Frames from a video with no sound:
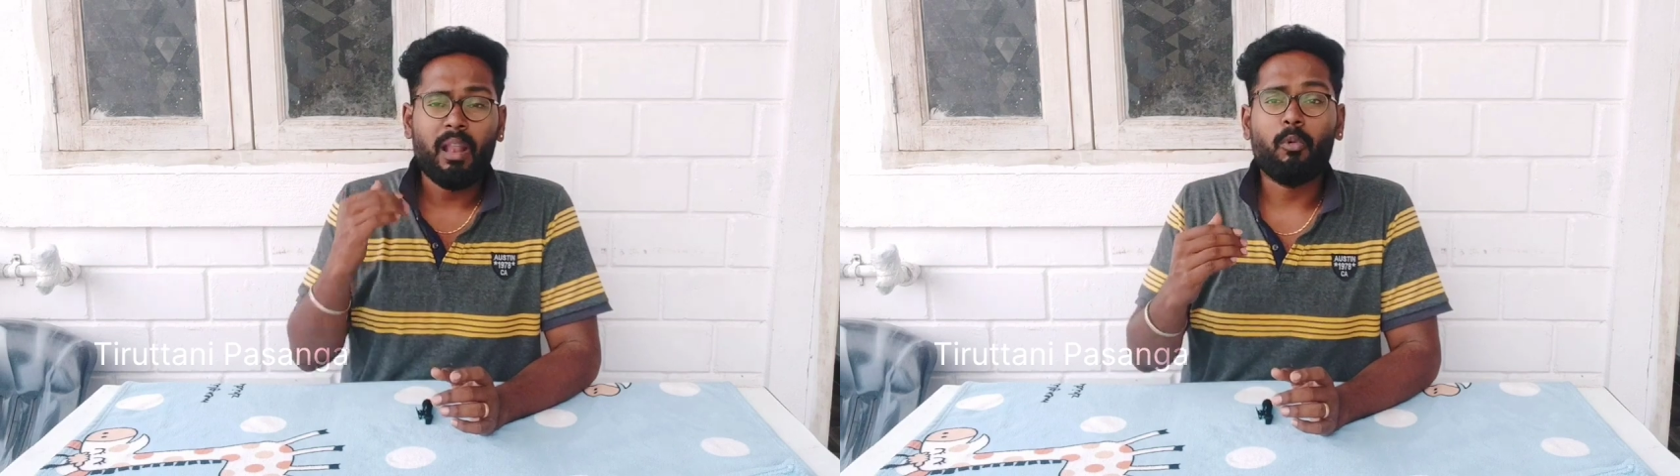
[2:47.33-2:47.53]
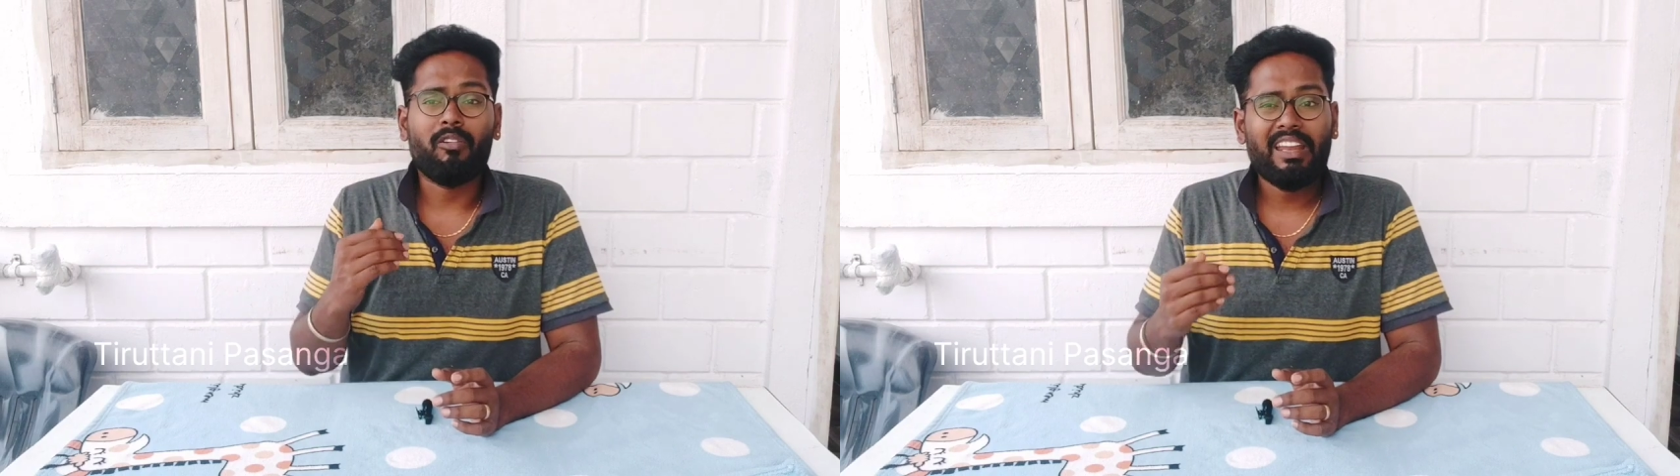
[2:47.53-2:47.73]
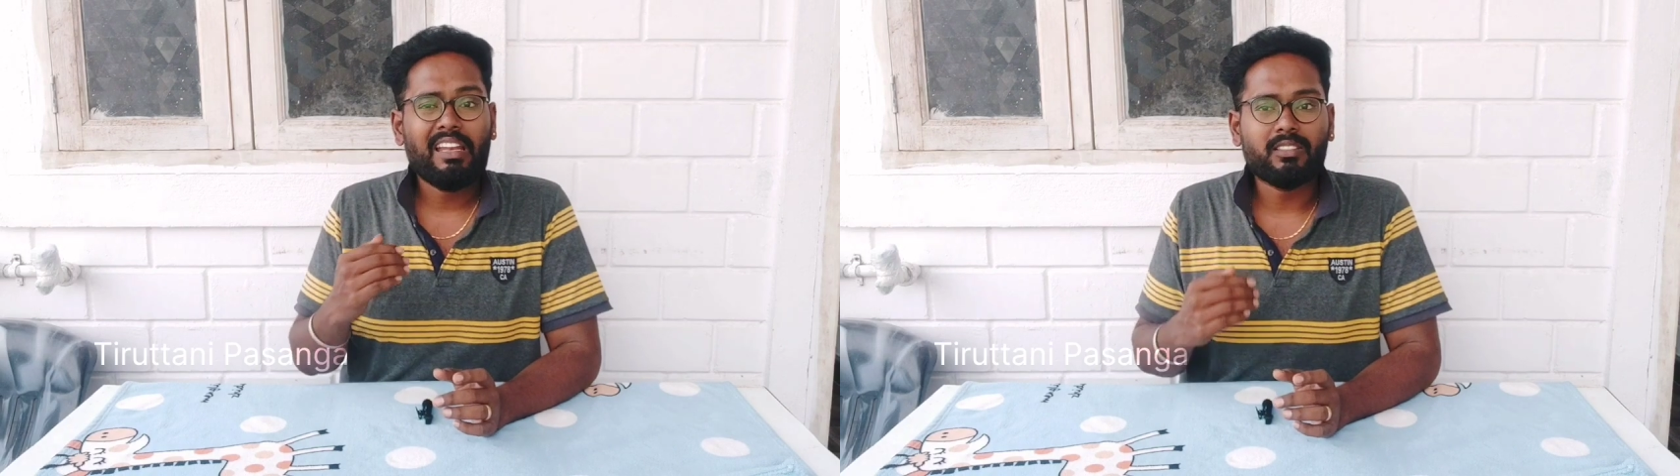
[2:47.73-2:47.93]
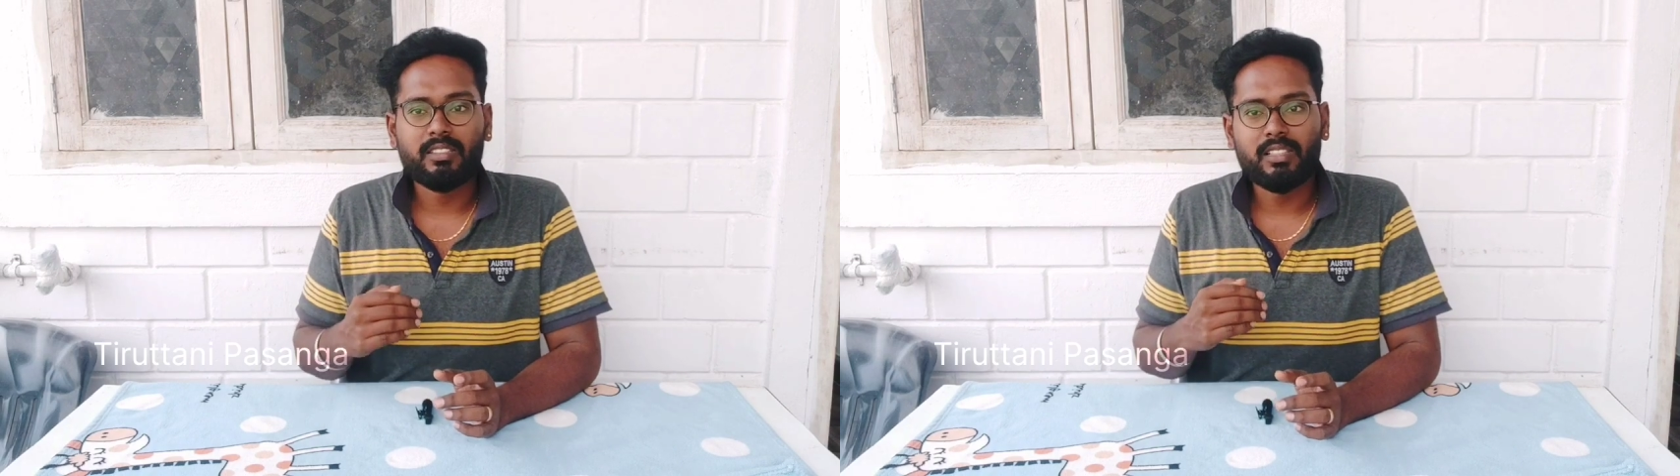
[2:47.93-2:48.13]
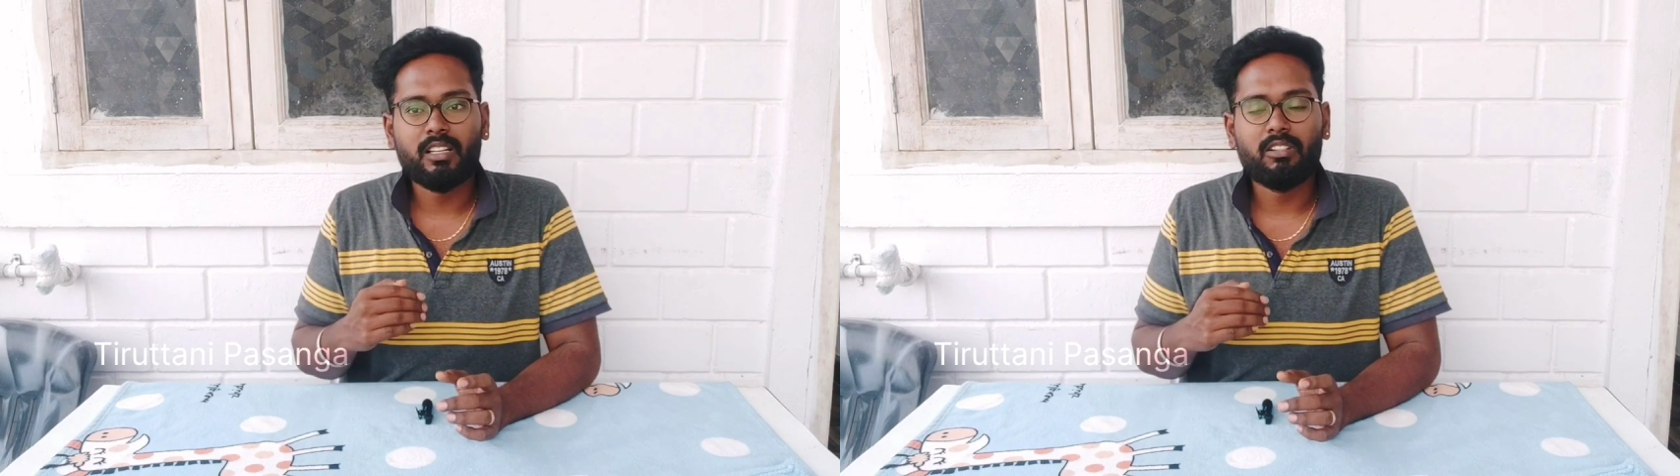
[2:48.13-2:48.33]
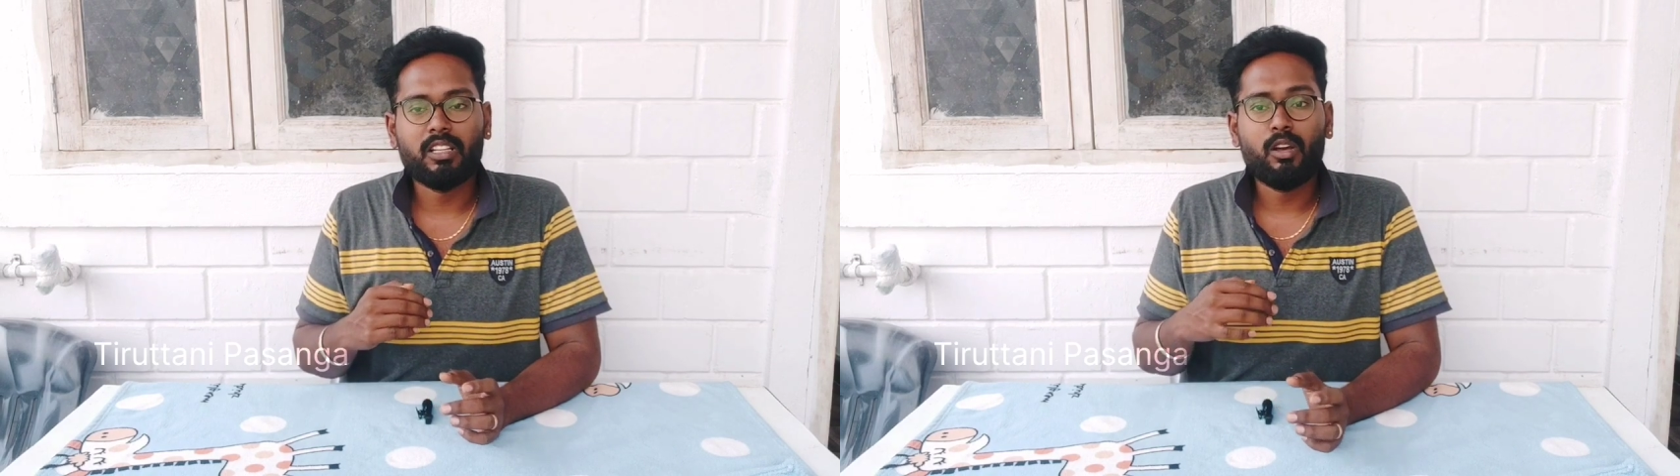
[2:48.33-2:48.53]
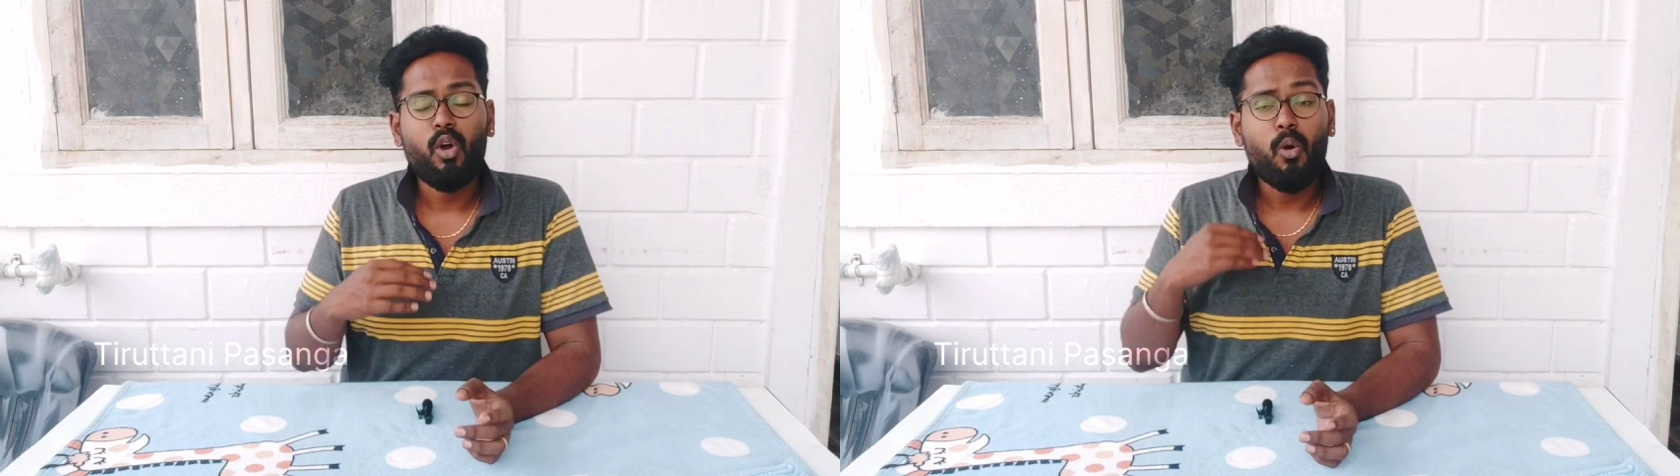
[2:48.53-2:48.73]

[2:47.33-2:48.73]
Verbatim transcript: நம்மளோட வெயிட் லாஸ் ரிசல்ட் வந்து